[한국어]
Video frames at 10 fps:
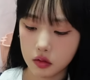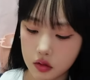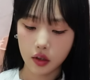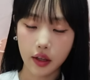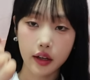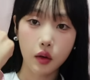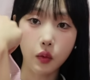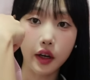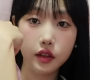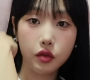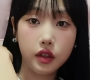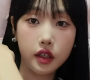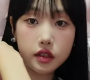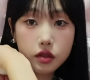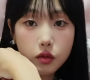뭔가 약간
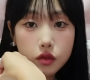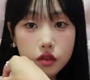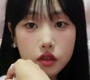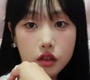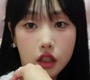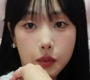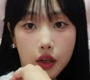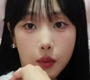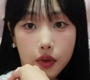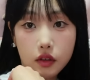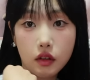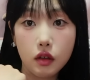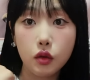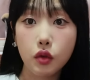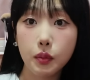Y2K스러운 그런 느낌의
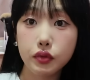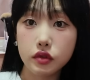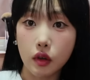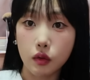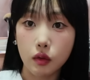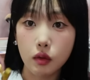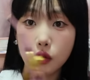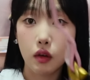가방인데 얘도 예쁘지 않아요?